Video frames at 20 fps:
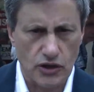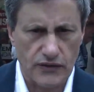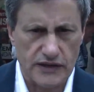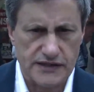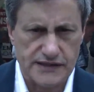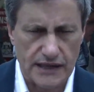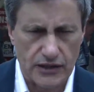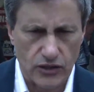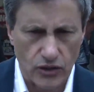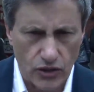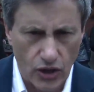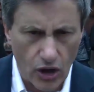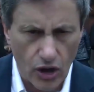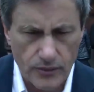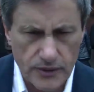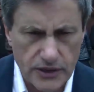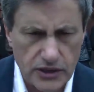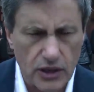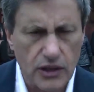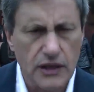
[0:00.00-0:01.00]
di vista
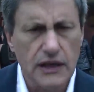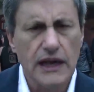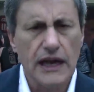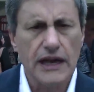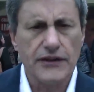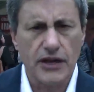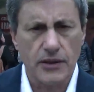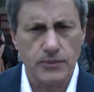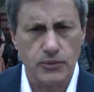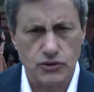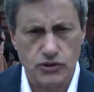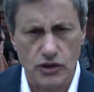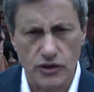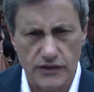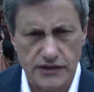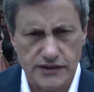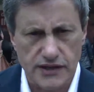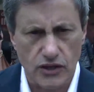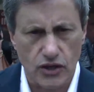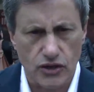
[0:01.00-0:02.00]
economico e dal punto di
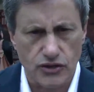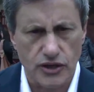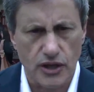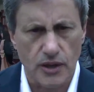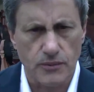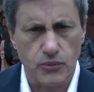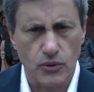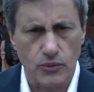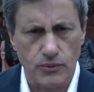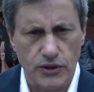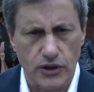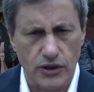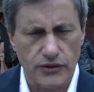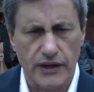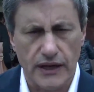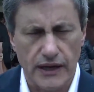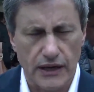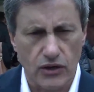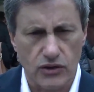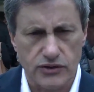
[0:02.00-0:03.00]
vista dell'ordine pubblico e
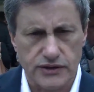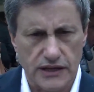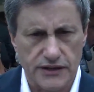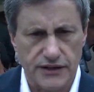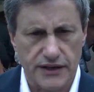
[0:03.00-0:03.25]
della lotta al